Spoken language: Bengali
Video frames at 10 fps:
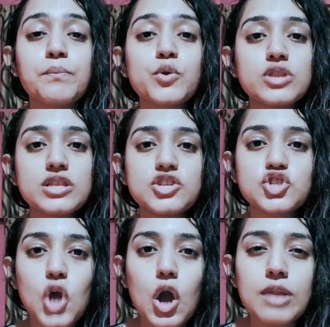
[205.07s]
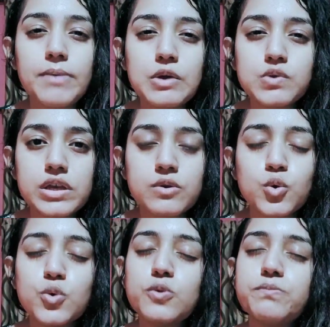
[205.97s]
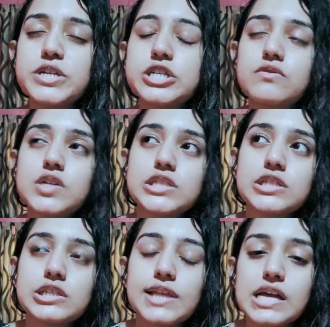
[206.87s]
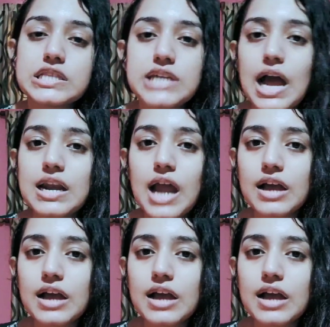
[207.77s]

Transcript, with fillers: প্রতিদিন সকালবেলা উঠে খুব বেশি করে চিনি দেওয়া চা